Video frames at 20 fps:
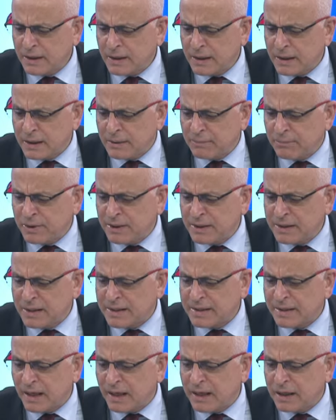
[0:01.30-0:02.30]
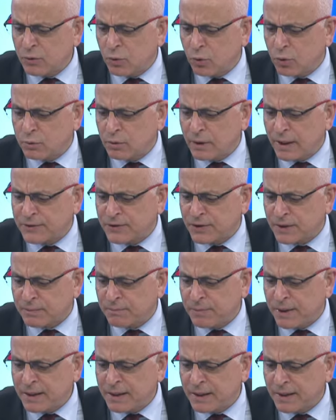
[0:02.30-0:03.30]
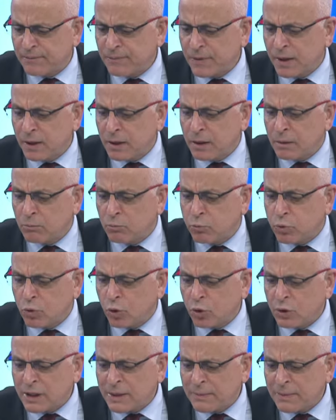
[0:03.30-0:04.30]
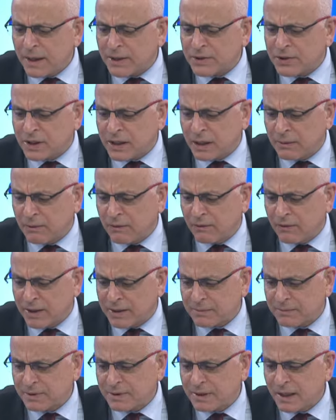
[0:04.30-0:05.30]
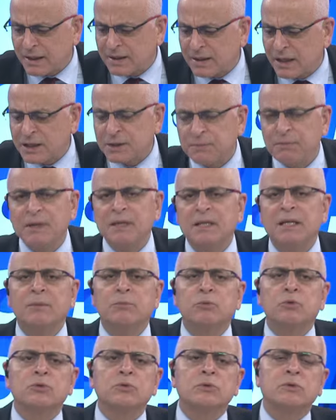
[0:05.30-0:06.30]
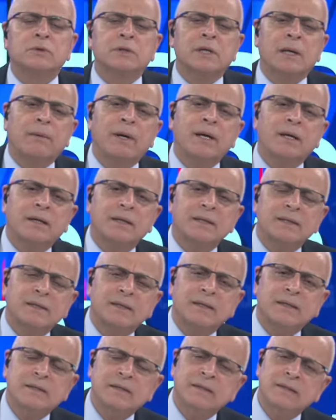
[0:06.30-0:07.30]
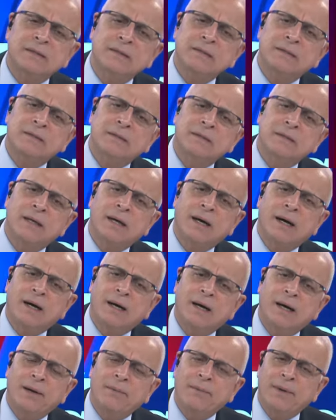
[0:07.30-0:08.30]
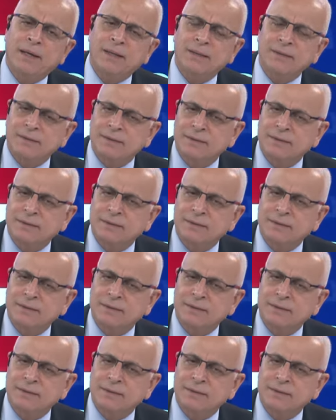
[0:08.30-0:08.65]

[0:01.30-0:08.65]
bir rezalet olduğu açık. Peki bu konuda bir açıklama var mı? Yandaş medya bunu Sabah gazetesi, A Haber,